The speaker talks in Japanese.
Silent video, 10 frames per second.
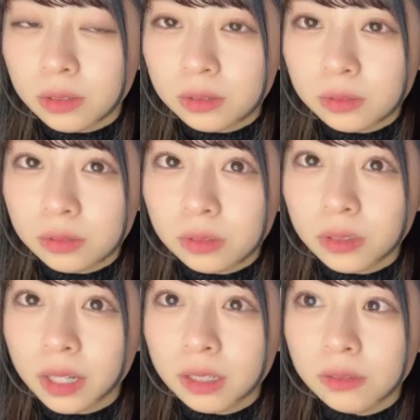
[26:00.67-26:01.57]
ん
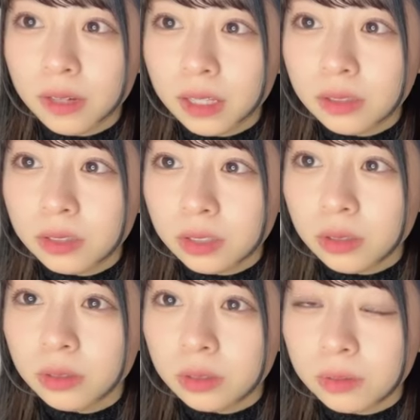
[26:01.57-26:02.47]
ココハンのファンの人
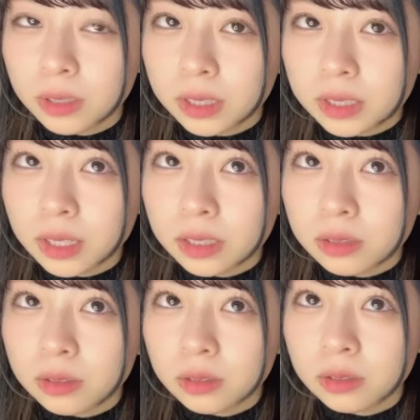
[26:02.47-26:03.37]
のお友達が
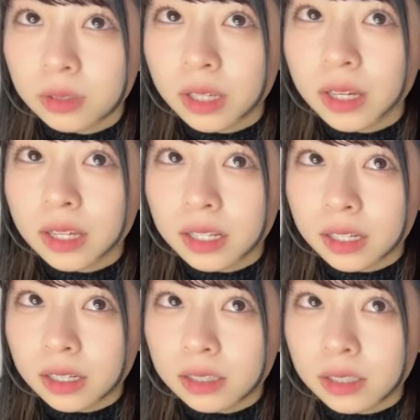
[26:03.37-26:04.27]
その人に
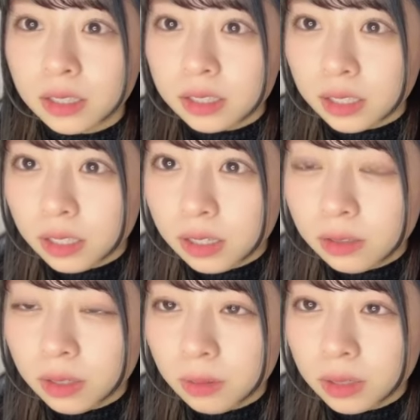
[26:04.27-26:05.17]
なんか最近
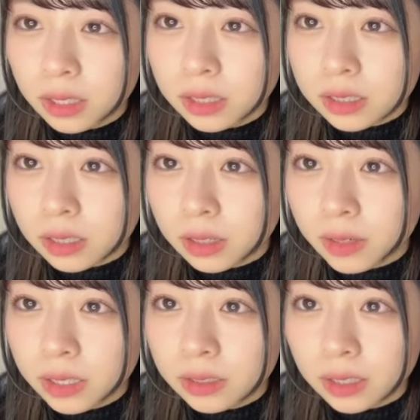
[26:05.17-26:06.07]
倉本花ちゃん可
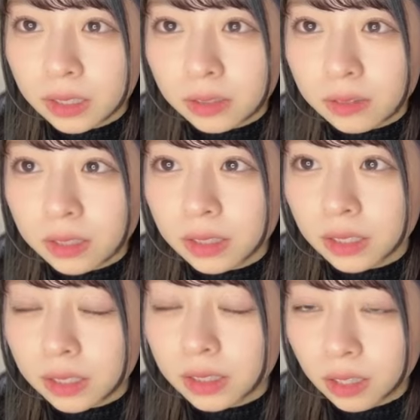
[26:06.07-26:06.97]
愛くなったよねって
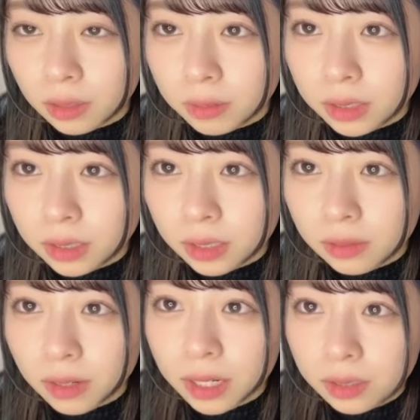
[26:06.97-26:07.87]
言ってた
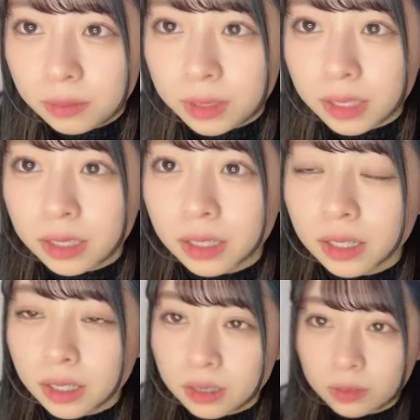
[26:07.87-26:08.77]
言われるみたいな
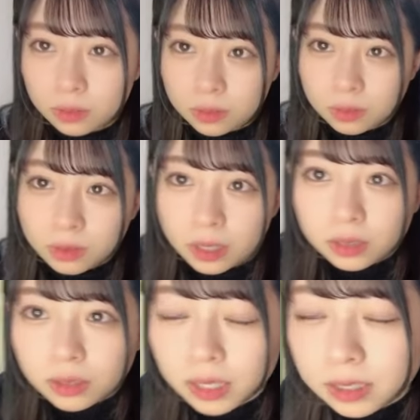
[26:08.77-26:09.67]
のを
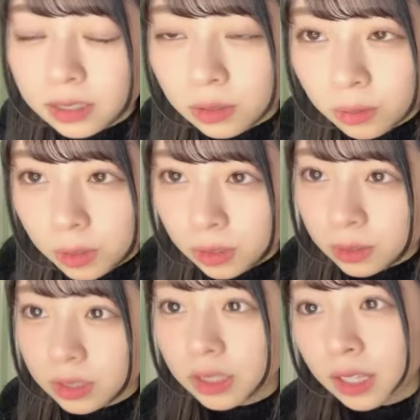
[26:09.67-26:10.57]
ココハンの配信でコメント
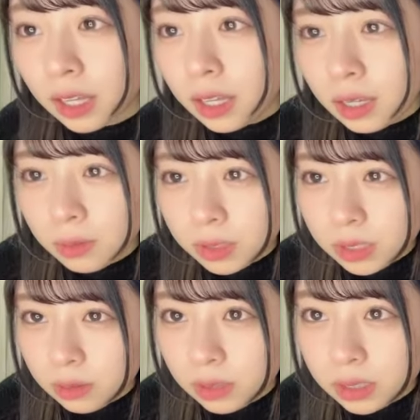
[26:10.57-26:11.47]
しててめっ
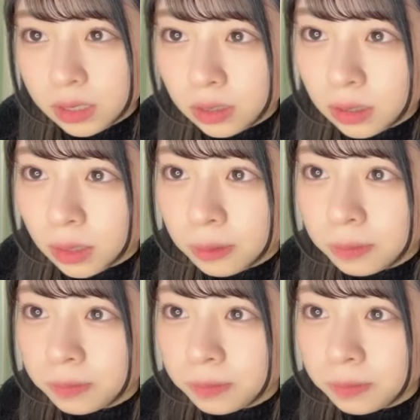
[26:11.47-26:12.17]
ちゃ嬉しかった